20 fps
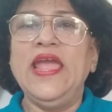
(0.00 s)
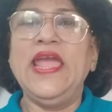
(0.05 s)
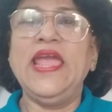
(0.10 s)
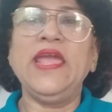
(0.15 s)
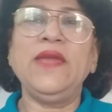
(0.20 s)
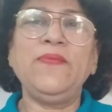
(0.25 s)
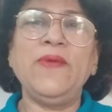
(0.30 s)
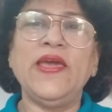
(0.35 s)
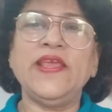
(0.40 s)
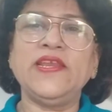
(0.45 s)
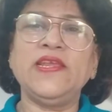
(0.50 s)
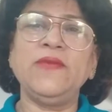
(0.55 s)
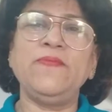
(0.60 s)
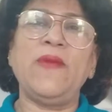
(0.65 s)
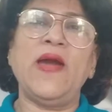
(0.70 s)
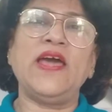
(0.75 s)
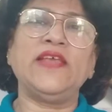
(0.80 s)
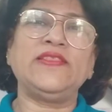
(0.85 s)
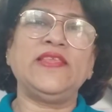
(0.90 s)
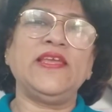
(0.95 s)
एक बार की
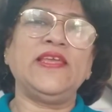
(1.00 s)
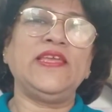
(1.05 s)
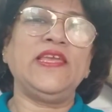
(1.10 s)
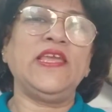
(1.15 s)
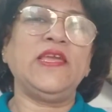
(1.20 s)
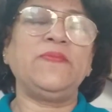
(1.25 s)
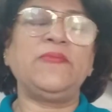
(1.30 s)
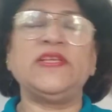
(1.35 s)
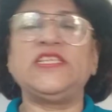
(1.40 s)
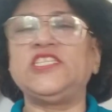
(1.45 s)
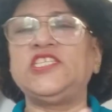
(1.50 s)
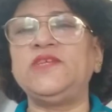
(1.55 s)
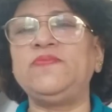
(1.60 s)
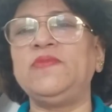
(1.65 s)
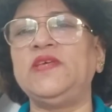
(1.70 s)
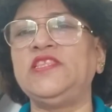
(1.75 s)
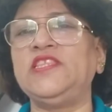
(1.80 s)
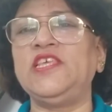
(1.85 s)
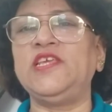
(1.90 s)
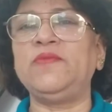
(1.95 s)
बात है कि एक बच्ची
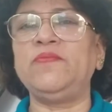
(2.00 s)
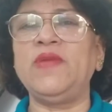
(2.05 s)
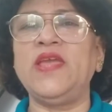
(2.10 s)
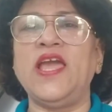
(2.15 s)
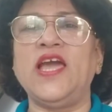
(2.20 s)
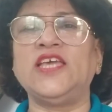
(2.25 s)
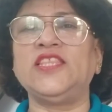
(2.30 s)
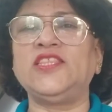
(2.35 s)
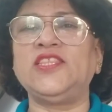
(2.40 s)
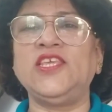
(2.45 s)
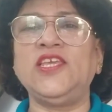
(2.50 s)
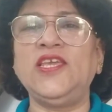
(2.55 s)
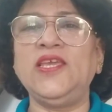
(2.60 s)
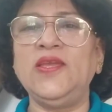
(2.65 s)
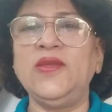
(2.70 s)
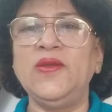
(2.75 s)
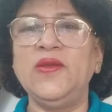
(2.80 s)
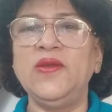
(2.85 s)
मंदिर में आती